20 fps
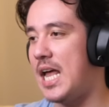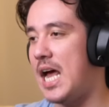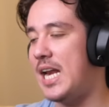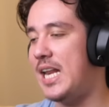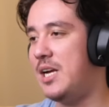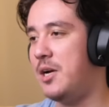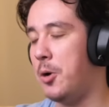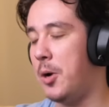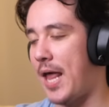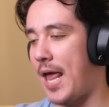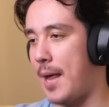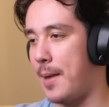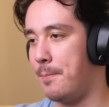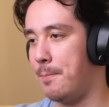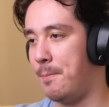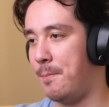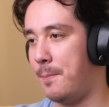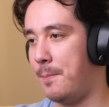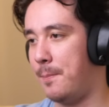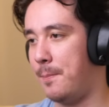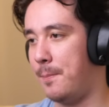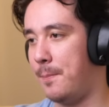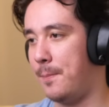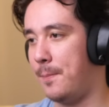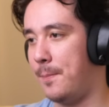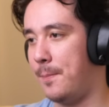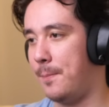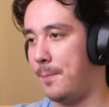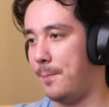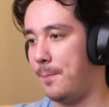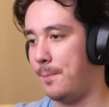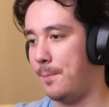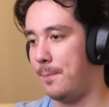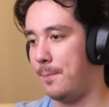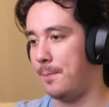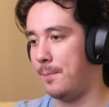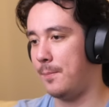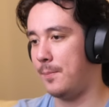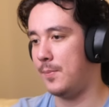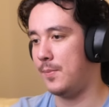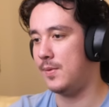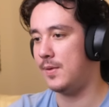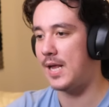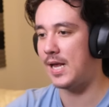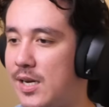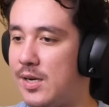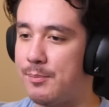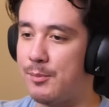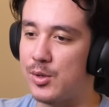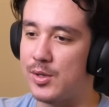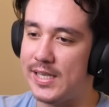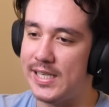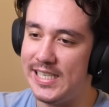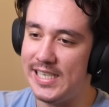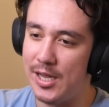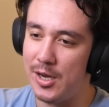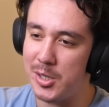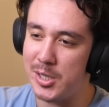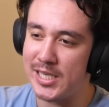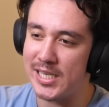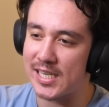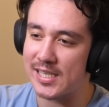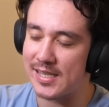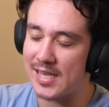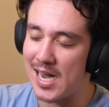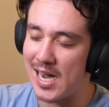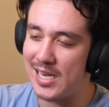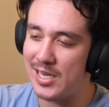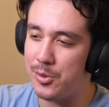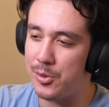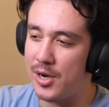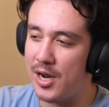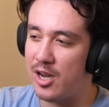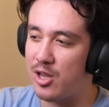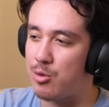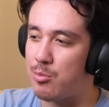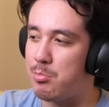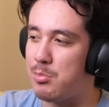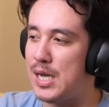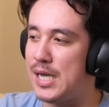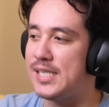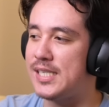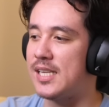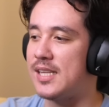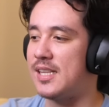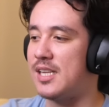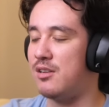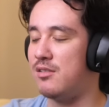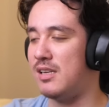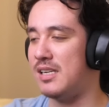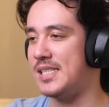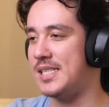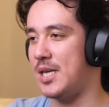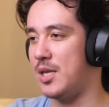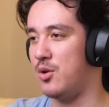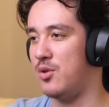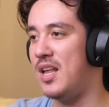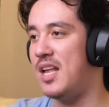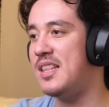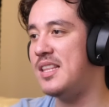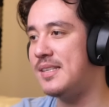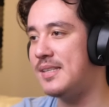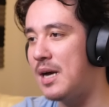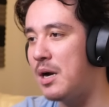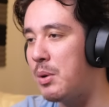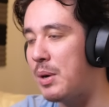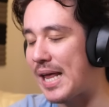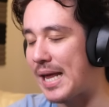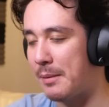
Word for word: 何これ何もう TNT が大量にあるの見えちゃってるんですけど何ですかこ